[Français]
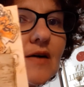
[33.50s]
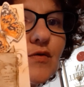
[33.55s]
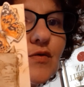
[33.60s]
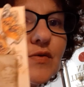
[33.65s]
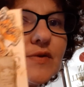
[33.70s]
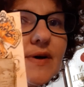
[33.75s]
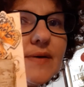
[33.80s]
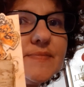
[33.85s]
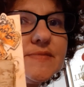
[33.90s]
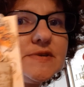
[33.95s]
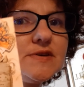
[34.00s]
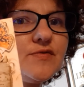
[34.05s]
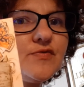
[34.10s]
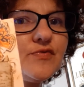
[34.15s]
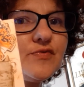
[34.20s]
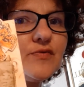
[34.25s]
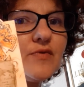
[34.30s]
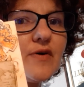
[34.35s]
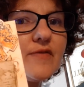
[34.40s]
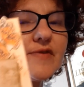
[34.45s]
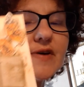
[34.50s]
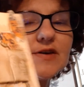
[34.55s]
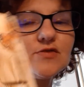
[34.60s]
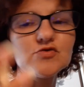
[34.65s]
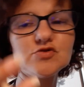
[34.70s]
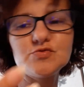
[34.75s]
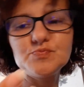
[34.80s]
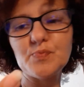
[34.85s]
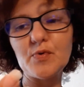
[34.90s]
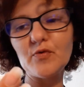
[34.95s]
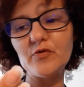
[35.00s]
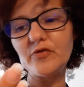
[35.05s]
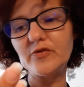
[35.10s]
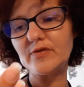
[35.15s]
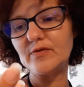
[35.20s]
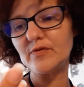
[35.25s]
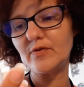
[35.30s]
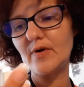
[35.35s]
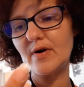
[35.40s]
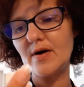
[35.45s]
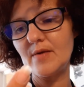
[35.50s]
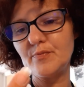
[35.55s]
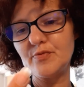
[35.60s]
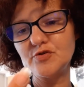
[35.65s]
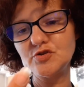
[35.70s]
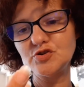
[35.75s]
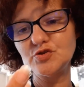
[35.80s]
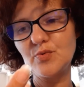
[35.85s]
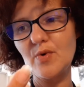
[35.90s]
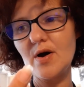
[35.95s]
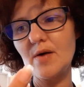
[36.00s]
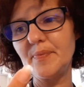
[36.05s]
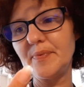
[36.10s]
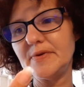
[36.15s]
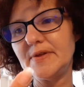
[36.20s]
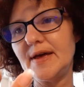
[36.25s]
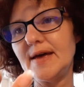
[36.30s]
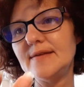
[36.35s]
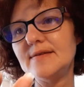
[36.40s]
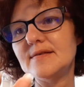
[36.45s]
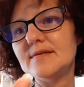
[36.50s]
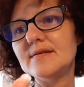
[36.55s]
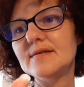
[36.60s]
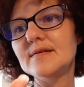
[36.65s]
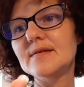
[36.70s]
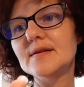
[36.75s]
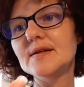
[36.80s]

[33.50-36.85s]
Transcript: On a un petit fond avec, je pense, euh, un peu choir peut-être.